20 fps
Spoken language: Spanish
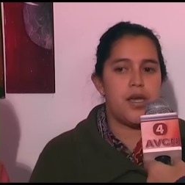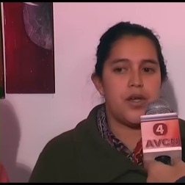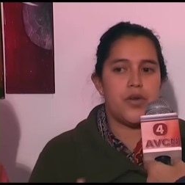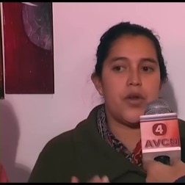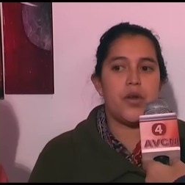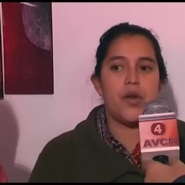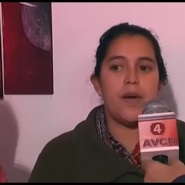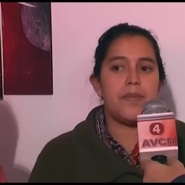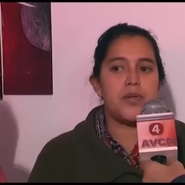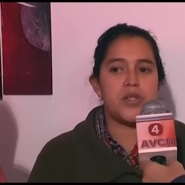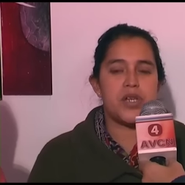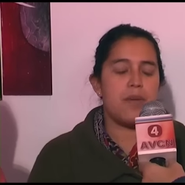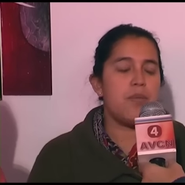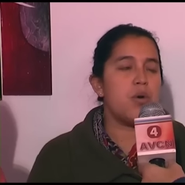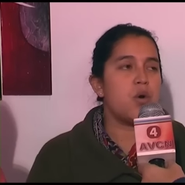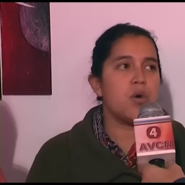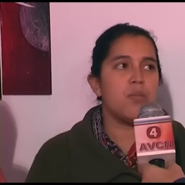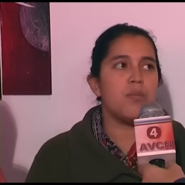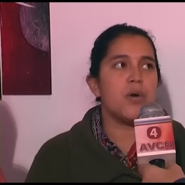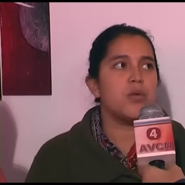No lo
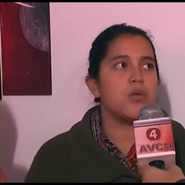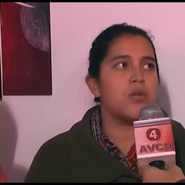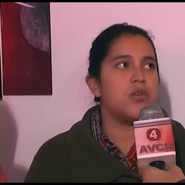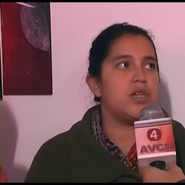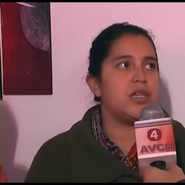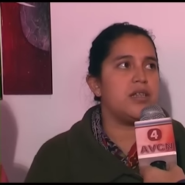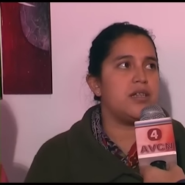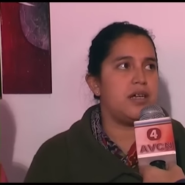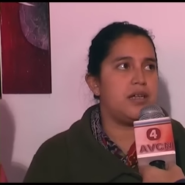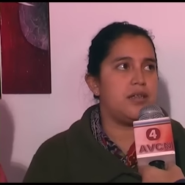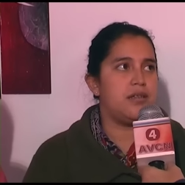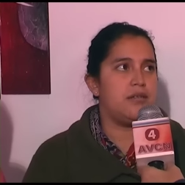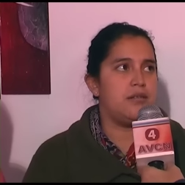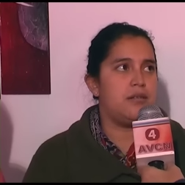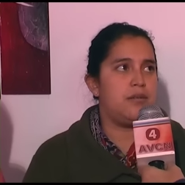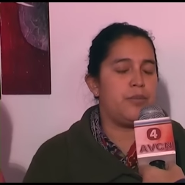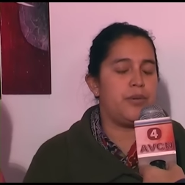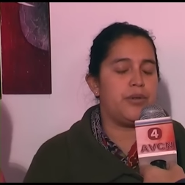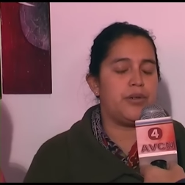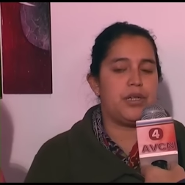apoyamos como autoridad,
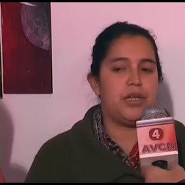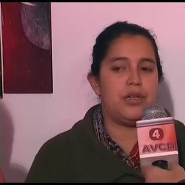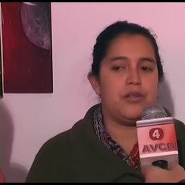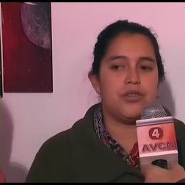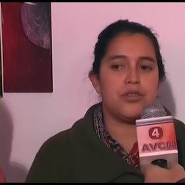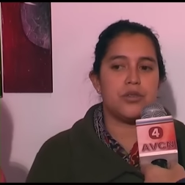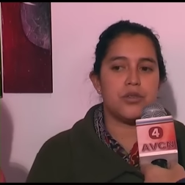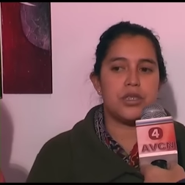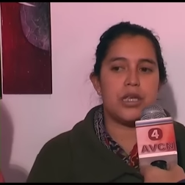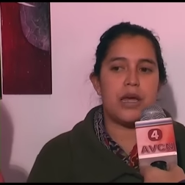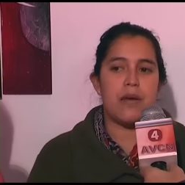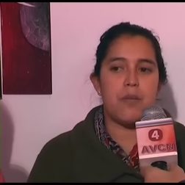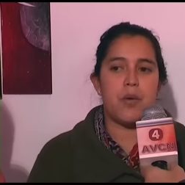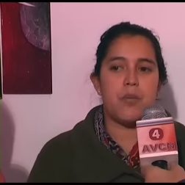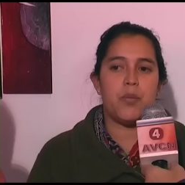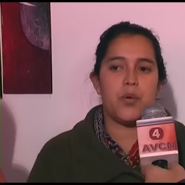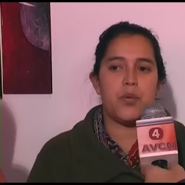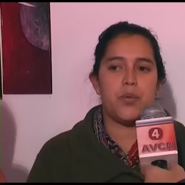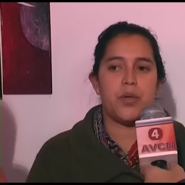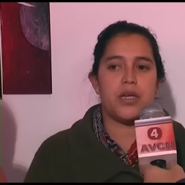porque nosotros
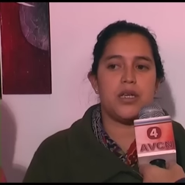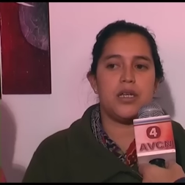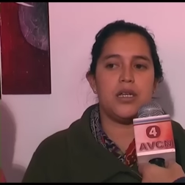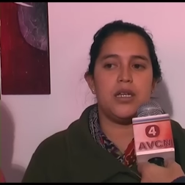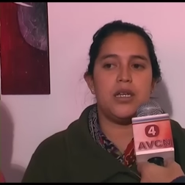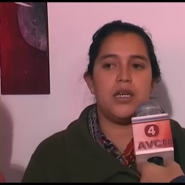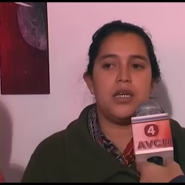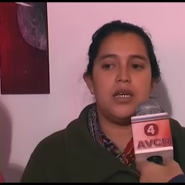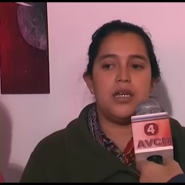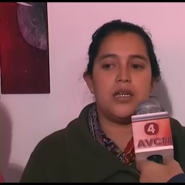sabemos muy bien